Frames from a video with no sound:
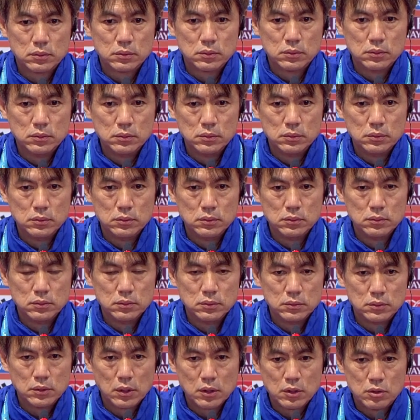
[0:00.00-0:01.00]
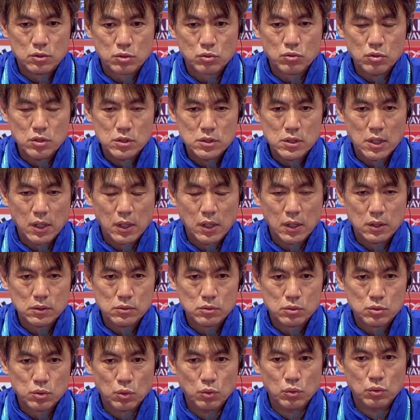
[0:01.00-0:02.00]
그 자기 축구 인생에
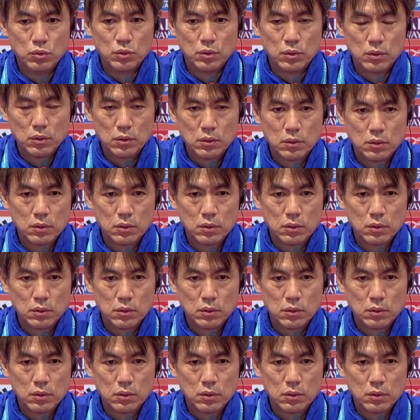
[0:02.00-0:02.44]
아주 좋은